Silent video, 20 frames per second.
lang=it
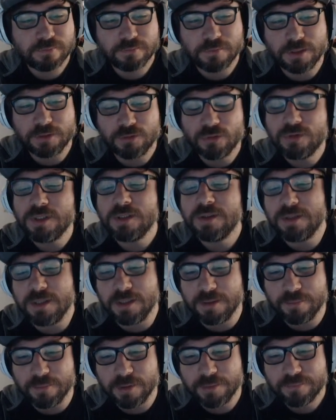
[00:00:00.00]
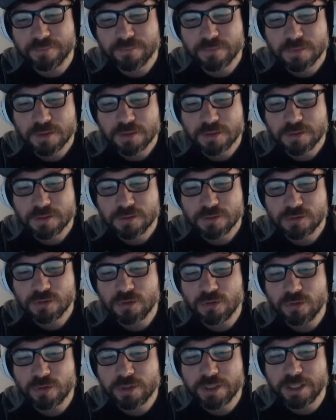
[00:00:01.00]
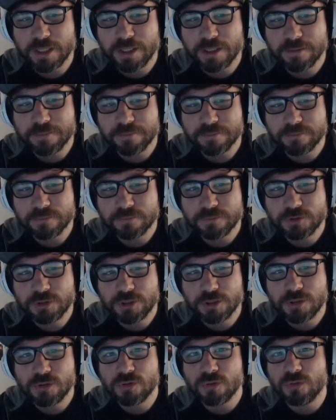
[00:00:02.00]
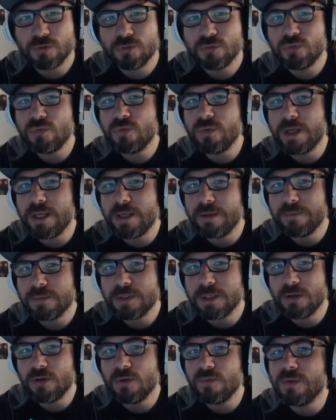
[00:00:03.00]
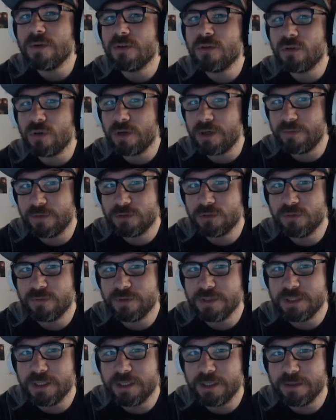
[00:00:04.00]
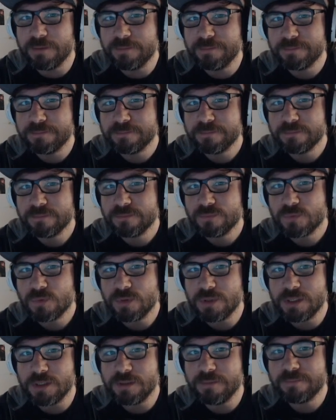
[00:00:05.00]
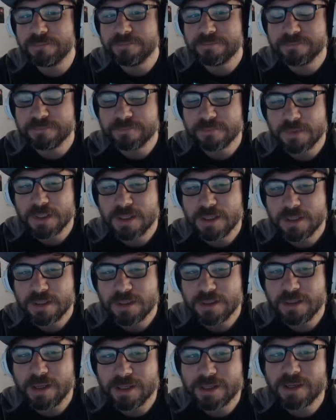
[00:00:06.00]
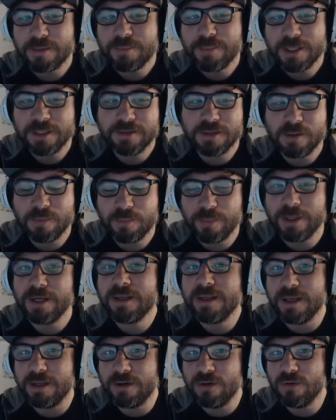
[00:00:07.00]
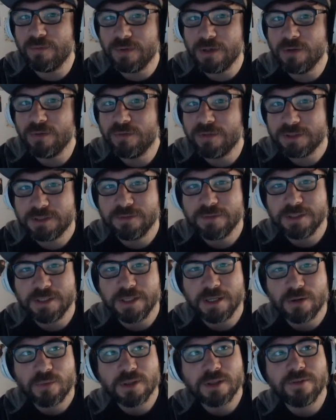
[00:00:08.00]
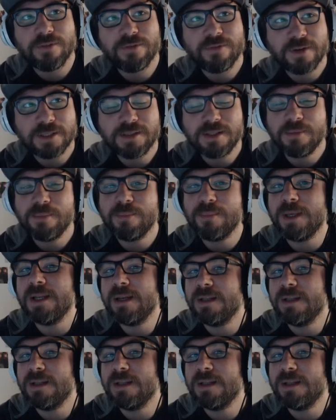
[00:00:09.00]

ad ogni team, solo che ce ne sono due che non vi ho ancora fatto vedere. Quindi, e capirete il perché non ve li ho fatti vedere, quindi fate bene